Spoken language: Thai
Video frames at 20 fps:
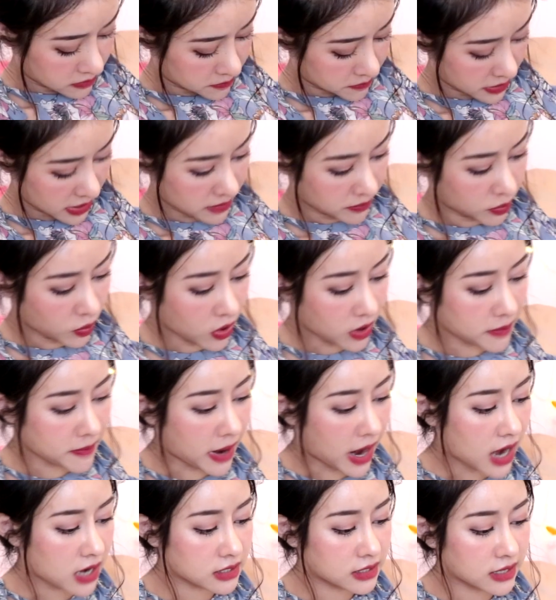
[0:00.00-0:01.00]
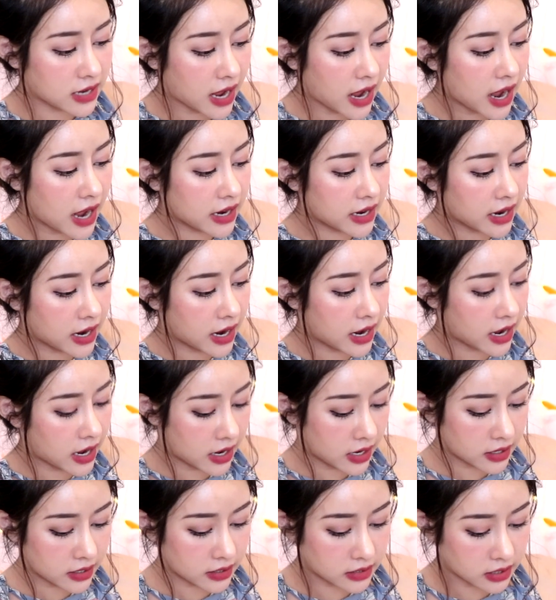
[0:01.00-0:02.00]
เป็นพวกมาร์กหน้านะ
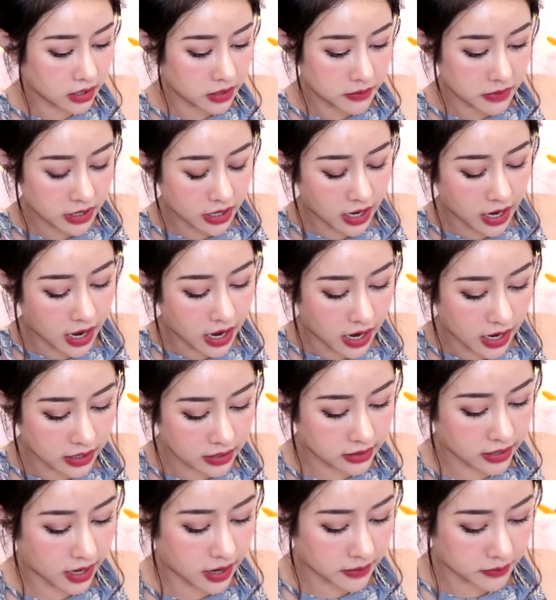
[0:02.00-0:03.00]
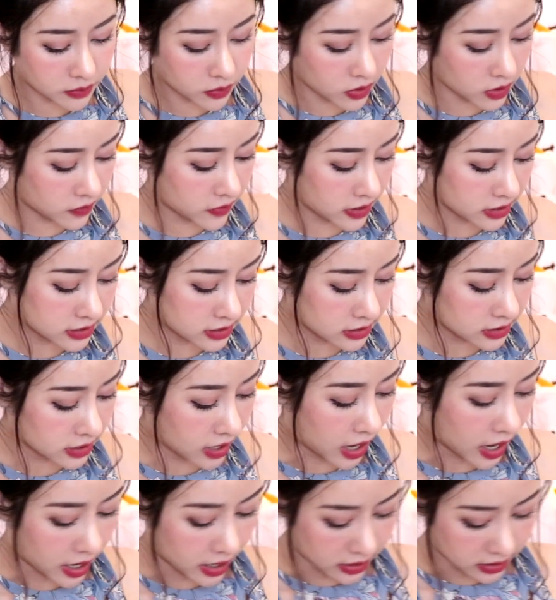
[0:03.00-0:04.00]
คะ ที่มีขายตามพวกวัด
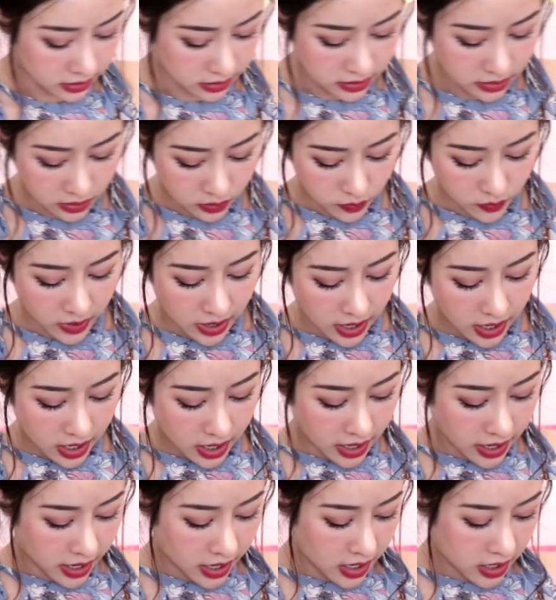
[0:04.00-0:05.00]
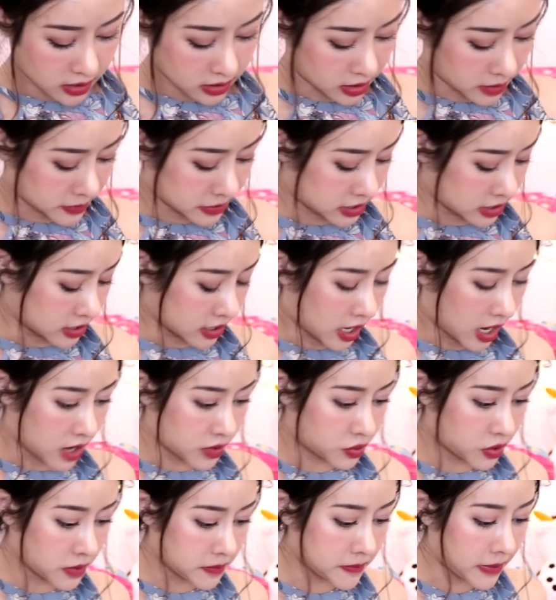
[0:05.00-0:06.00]
สันหรือว่าห้างสรรพสินค้า
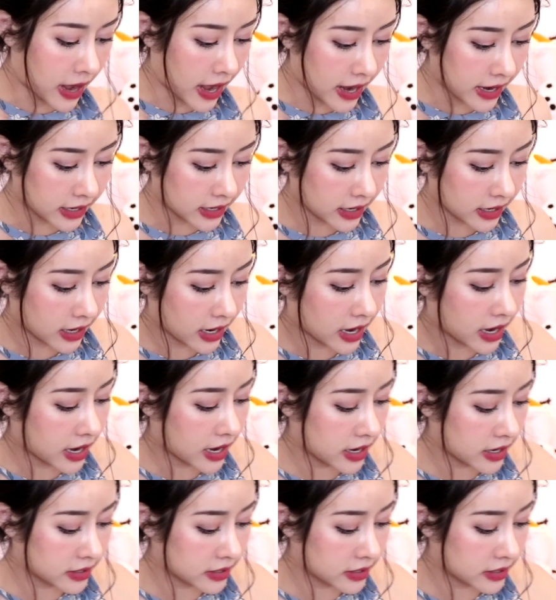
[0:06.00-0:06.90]
ทั่วไปนะคะ